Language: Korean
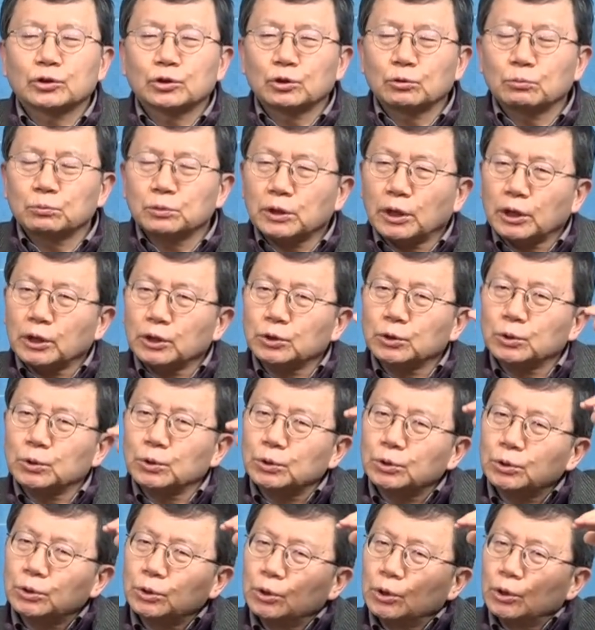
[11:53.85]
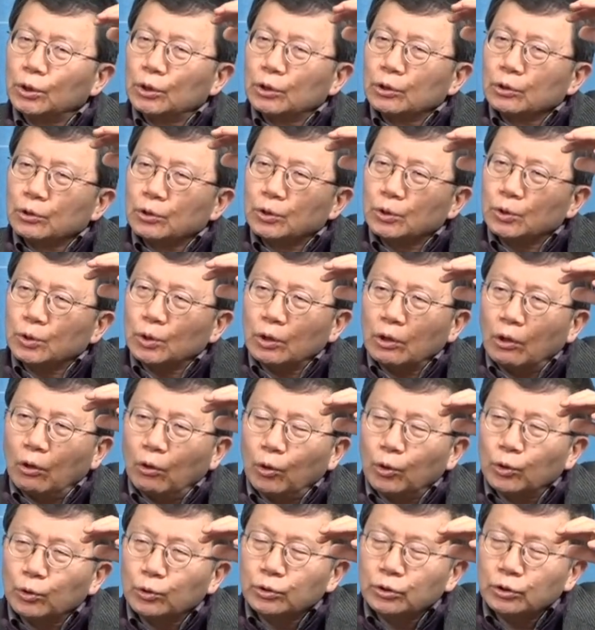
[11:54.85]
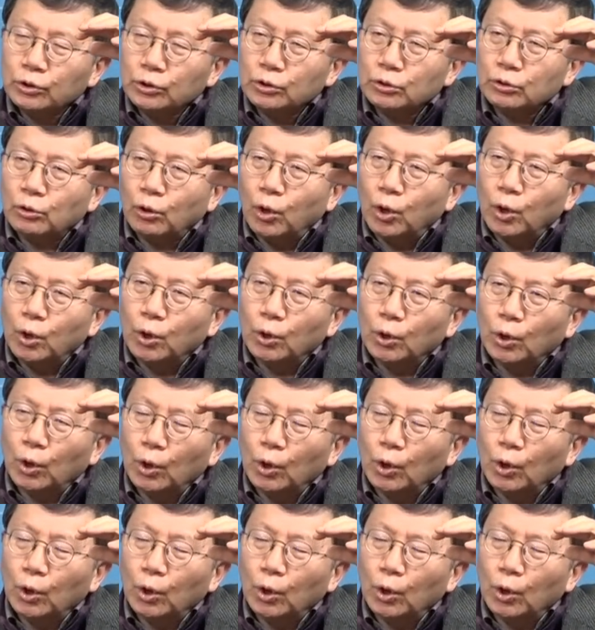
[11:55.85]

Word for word: 그럼 자기들은 그거가 어디, 어,